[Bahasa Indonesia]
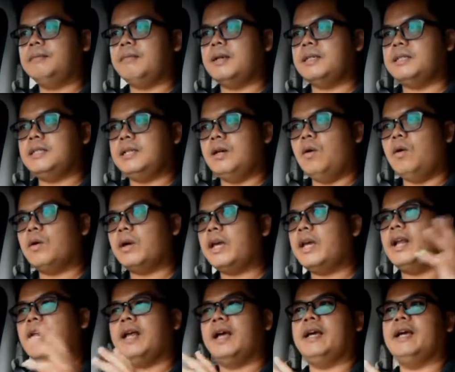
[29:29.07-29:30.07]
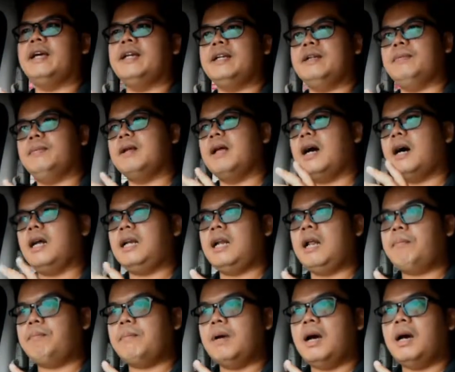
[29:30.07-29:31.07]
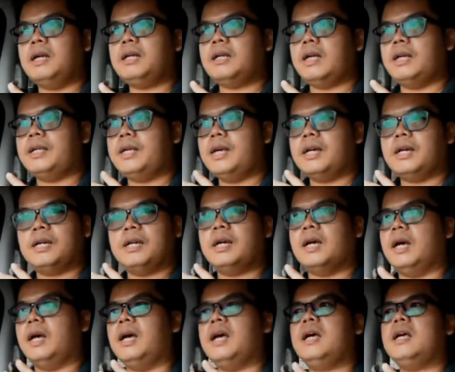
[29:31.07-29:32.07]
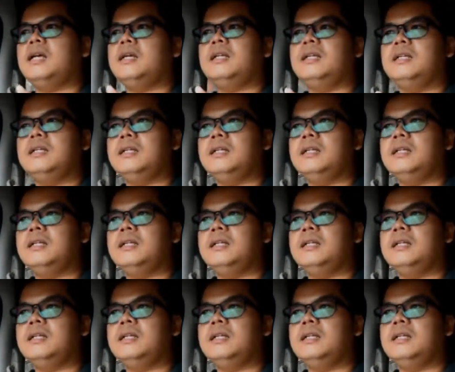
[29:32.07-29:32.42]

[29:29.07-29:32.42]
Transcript: masih oke okay lah ya dibilang kedap banget kayaknya enggak